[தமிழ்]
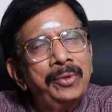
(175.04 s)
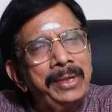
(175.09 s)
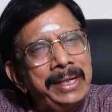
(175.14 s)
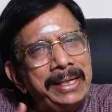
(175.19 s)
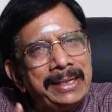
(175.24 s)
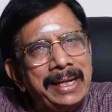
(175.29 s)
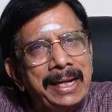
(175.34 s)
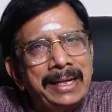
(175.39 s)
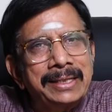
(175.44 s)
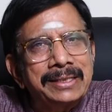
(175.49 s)

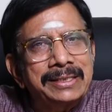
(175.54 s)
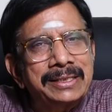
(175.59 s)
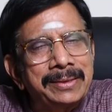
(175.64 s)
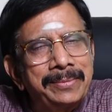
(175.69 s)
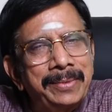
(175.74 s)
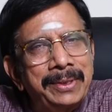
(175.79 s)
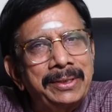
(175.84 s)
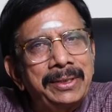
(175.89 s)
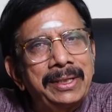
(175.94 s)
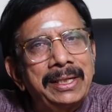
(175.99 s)
டூரிங் டாக்கீஸுக்கு
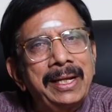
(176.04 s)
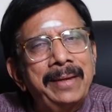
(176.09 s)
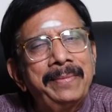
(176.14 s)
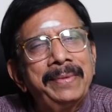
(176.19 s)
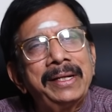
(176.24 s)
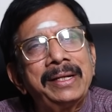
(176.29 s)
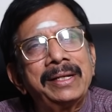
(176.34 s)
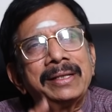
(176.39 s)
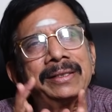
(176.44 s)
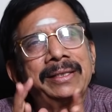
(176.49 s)
மட்டும்
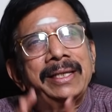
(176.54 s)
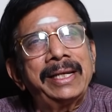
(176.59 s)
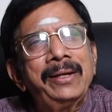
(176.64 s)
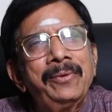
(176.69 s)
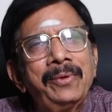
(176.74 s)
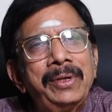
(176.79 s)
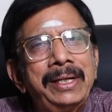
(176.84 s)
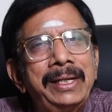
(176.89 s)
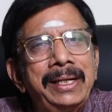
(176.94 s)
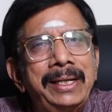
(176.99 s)
இல்லாமல் இந்த
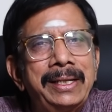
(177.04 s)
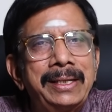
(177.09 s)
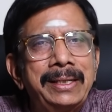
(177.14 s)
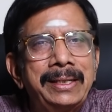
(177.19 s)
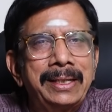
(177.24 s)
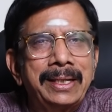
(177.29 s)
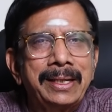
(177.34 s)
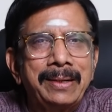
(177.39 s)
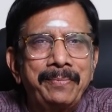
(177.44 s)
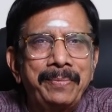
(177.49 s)
திரையுலகில்
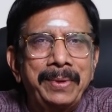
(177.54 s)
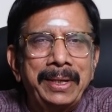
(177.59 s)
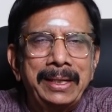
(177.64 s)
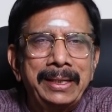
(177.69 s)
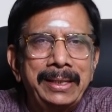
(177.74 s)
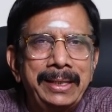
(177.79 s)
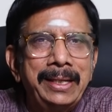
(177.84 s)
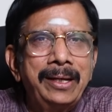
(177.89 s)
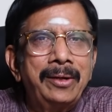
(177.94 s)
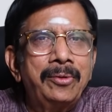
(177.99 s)
இருக்கின்ற பல
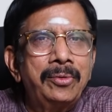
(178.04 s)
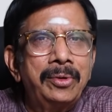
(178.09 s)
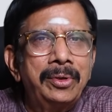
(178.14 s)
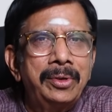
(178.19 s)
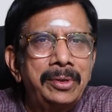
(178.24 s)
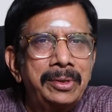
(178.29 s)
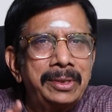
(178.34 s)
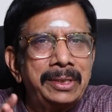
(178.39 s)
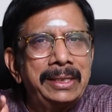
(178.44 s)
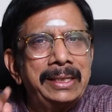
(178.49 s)

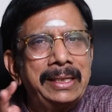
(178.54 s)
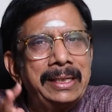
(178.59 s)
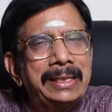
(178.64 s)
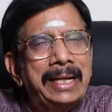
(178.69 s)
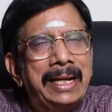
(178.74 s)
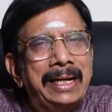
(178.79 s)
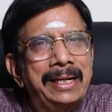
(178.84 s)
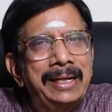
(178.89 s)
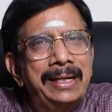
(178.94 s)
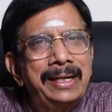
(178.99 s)
இயக்குநர்களுக்கும் நீங்கள்
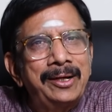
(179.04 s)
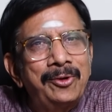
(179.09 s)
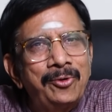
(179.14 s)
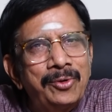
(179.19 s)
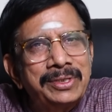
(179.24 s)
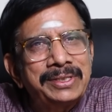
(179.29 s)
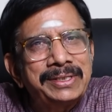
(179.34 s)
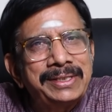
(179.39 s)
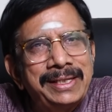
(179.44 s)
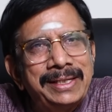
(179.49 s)
நல்ல நல்ல
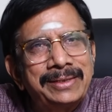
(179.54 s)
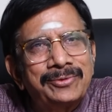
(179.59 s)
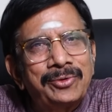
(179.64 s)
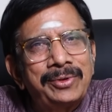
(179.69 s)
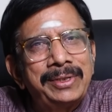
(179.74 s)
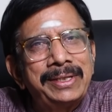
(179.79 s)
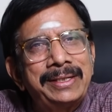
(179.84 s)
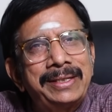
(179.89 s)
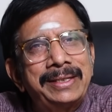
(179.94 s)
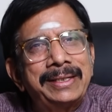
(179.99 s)
யோசனையை
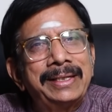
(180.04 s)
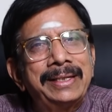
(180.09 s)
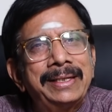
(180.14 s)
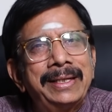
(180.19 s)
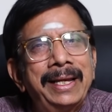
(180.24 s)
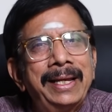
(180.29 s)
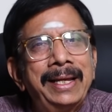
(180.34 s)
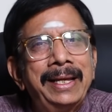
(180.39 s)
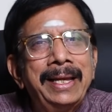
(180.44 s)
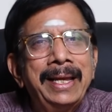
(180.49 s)

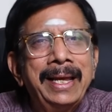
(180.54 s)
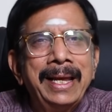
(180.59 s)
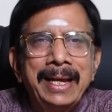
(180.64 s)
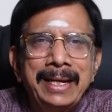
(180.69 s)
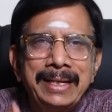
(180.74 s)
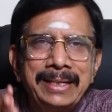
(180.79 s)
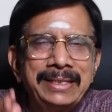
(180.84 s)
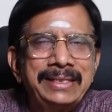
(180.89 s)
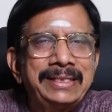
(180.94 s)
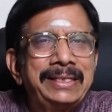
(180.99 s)
சொல்லிகிட்ருக்கீங்க
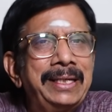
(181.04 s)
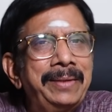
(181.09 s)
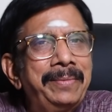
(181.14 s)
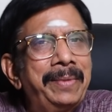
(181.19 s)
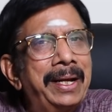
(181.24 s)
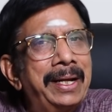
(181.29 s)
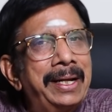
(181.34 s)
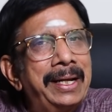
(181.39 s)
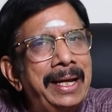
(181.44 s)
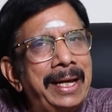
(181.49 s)
இருக்கீங்க
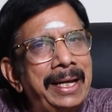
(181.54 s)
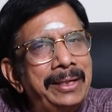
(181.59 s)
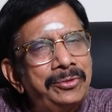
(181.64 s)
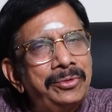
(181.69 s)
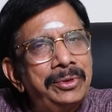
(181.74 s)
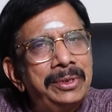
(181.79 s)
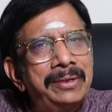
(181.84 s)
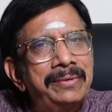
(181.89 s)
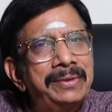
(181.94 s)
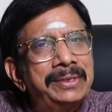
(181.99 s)
நிச்சயமாக
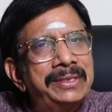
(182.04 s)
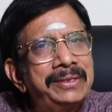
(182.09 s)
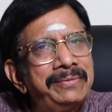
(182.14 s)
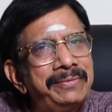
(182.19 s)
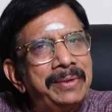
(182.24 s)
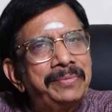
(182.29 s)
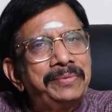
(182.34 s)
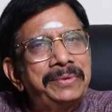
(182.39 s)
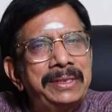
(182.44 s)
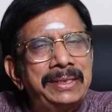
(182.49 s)
அர்ஜுனை வச்சு
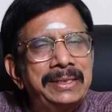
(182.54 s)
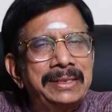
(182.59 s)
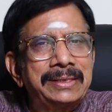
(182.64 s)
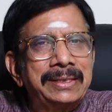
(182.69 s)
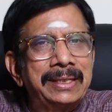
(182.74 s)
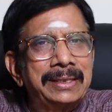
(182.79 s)
வெப்சீரிஸ்